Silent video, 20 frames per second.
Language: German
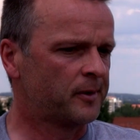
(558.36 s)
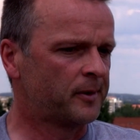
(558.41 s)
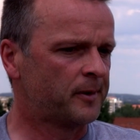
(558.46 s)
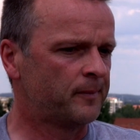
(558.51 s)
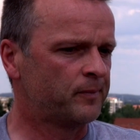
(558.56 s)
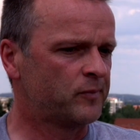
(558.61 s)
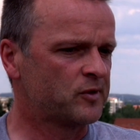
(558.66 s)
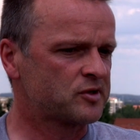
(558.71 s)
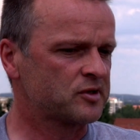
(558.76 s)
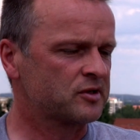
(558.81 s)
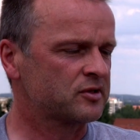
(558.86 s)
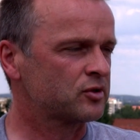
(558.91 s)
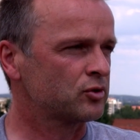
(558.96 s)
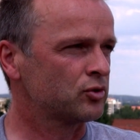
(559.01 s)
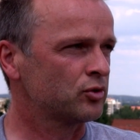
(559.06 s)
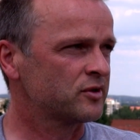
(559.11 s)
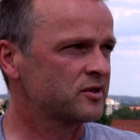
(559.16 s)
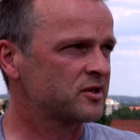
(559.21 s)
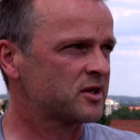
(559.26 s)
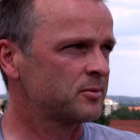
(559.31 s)
Ähm,
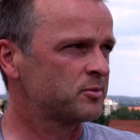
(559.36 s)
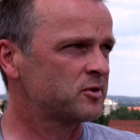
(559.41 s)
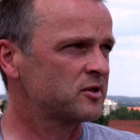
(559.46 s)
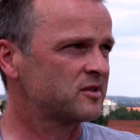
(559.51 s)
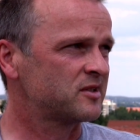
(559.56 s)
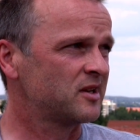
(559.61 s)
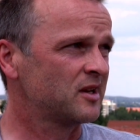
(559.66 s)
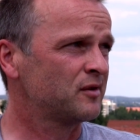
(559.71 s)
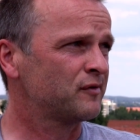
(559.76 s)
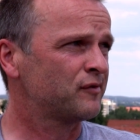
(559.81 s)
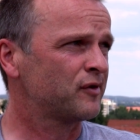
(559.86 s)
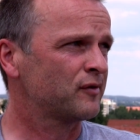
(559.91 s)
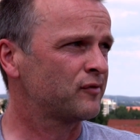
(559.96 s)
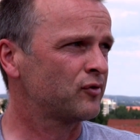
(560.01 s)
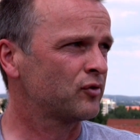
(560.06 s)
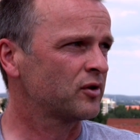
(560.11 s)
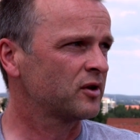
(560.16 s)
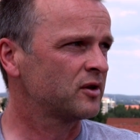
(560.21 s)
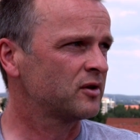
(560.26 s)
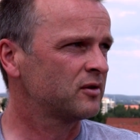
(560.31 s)
nichtsdestotrotz gibt es den
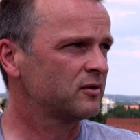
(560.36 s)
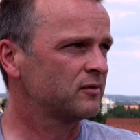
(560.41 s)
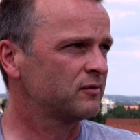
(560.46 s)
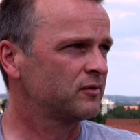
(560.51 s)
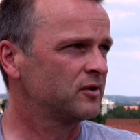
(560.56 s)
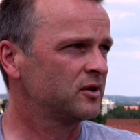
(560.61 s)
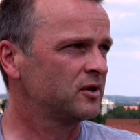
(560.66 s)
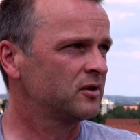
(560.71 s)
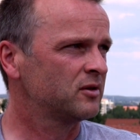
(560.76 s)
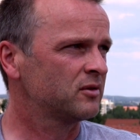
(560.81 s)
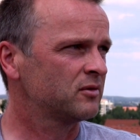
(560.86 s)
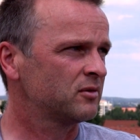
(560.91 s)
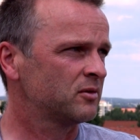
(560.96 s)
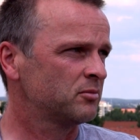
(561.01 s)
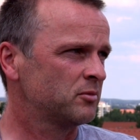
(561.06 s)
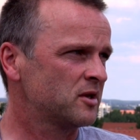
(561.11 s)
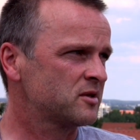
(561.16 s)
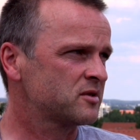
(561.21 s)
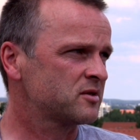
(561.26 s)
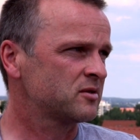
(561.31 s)
Favoriten wie
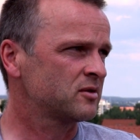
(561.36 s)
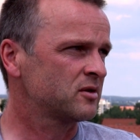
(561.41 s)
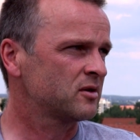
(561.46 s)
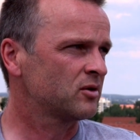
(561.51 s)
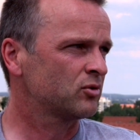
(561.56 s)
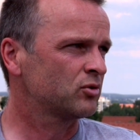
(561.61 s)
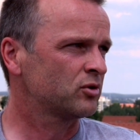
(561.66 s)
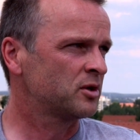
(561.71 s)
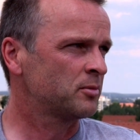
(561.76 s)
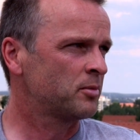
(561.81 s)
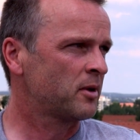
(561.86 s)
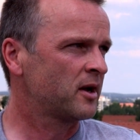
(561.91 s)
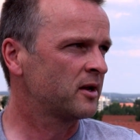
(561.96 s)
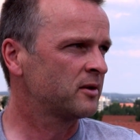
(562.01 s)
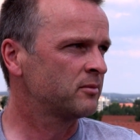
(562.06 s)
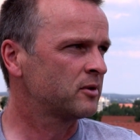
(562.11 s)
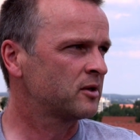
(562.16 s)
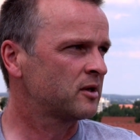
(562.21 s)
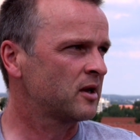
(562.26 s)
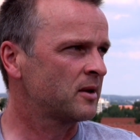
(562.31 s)
im letzten Jahr oder die
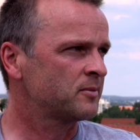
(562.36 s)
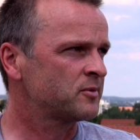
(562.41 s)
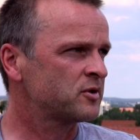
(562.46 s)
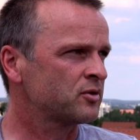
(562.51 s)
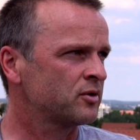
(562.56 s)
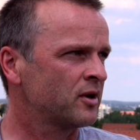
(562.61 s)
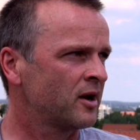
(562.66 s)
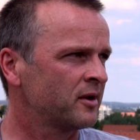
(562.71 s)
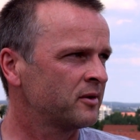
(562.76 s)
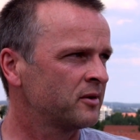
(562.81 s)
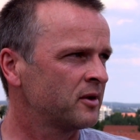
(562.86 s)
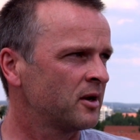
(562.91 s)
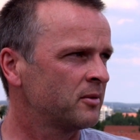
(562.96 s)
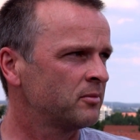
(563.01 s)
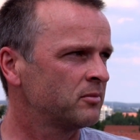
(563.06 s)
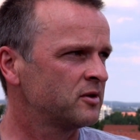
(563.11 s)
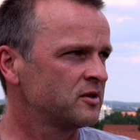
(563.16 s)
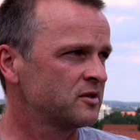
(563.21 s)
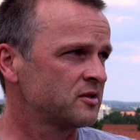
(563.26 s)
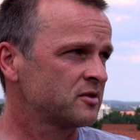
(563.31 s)
beiden mit Leipzig und
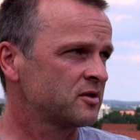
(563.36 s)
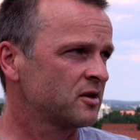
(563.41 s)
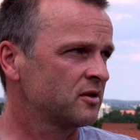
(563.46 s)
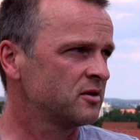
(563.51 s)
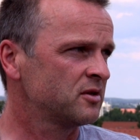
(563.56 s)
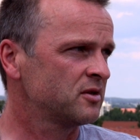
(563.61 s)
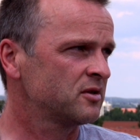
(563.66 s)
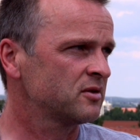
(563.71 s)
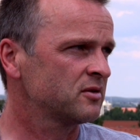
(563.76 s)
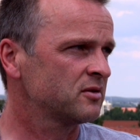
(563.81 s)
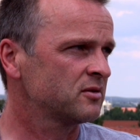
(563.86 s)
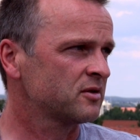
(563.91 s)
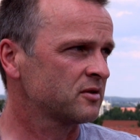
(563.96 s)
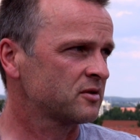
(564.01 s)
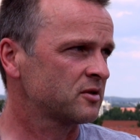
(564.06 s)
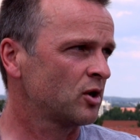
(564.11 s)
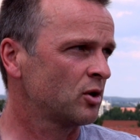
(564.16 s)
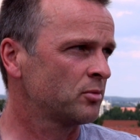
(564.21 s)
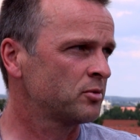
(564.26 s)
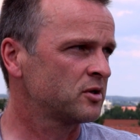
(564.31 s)
Heidenheim dieses Jahr nicht.
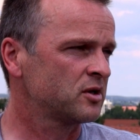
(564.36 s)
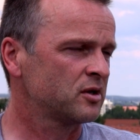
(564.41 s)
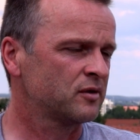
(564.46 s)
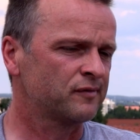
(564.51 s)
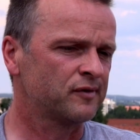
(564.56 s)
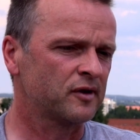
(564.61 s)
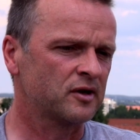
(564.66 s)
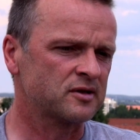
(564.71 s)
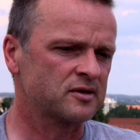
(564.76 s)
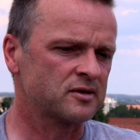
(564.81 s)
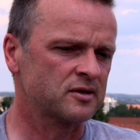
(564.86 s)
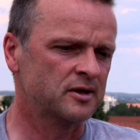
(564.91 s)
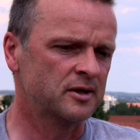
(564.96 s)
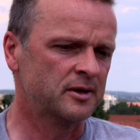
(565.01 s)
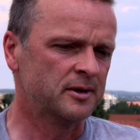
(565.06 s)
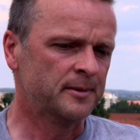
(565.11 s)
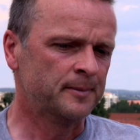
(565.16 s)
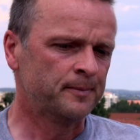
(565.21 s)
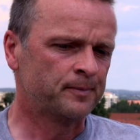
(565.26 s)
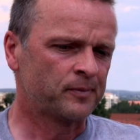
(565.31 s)
Das glaube ich jedenfalls.
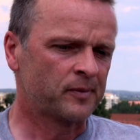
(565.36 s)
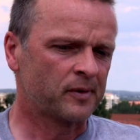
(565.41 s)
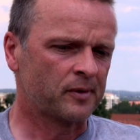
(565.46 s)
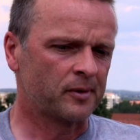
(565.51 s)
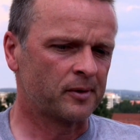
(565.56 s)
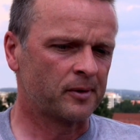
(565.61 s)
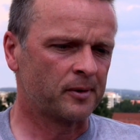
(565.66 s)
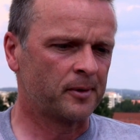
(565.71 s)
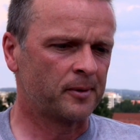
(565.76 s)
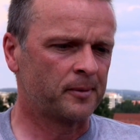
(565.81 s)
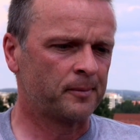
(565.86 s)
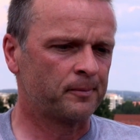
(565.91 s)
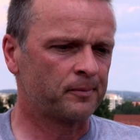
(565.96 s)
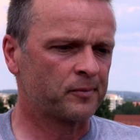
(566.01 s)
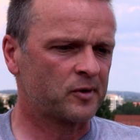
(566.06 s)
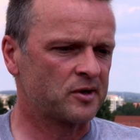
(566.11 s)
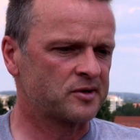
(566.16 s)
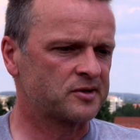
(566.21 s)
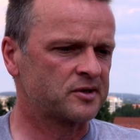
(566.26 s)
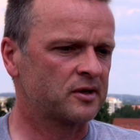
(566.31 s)

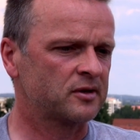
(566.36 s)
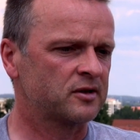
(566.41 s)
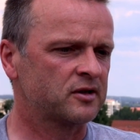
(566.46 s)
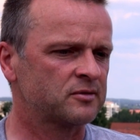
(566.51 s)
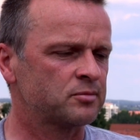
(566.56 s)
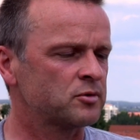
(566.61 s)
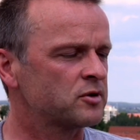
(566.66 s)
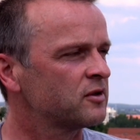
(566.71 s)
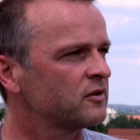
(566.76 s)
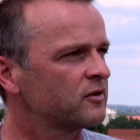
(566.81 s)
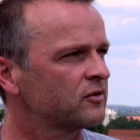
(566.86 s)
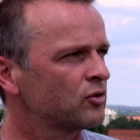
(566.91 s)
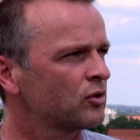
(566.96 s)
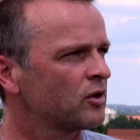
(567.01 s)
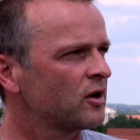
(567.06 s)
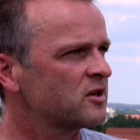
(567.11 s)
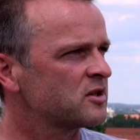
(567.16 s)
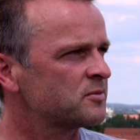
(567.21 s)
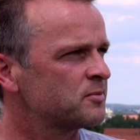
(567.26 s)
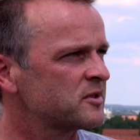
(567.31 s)
Ähm, kann sein, dass mich die
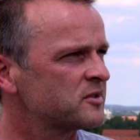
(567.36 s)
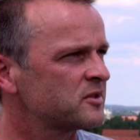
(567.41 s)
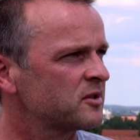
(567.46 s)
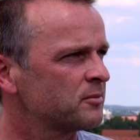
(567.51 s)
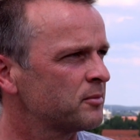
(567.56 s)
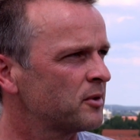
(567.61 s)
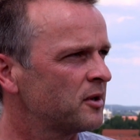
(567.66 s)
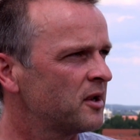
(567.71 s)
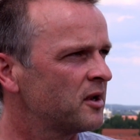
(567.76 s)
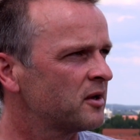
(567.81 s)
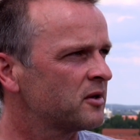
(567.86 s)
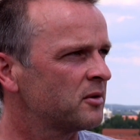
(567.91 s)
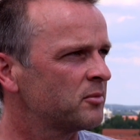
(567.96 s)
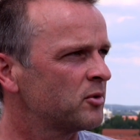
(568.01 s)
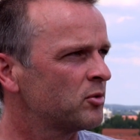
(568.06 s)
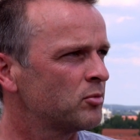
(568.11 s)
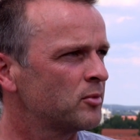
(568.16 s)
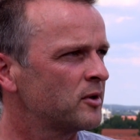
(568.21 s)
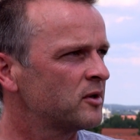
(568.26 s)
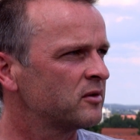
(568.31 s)
Saison eines Besseren belehrt,
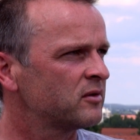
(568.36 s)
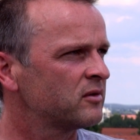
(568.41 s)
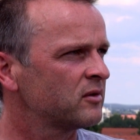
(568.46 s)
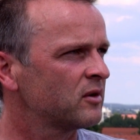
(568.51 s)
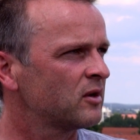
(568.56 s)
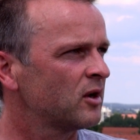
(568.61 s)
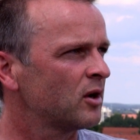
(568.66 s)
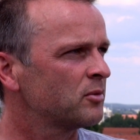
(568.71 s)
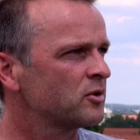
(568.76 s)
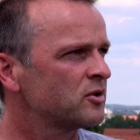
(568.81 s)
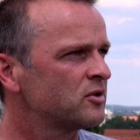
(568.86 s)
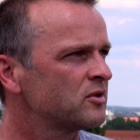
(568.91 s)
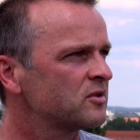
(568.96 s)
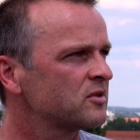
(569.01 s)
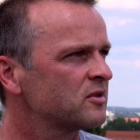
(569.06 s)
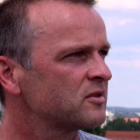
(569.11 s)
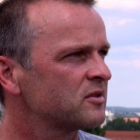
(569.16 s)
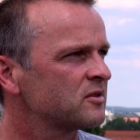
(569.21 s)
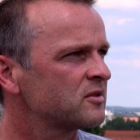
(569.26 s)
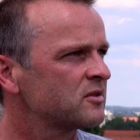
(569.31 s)
aber im Moment äh, glaube ich
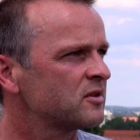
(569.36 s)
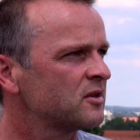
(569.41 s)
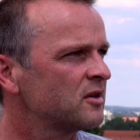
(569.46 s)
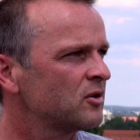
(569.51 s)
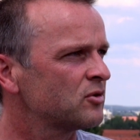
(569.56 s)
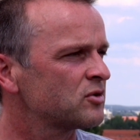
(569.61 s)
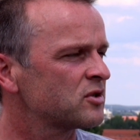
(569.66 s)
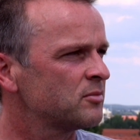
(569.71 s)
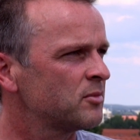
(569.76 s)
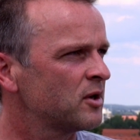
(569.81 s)
nicht, dass es den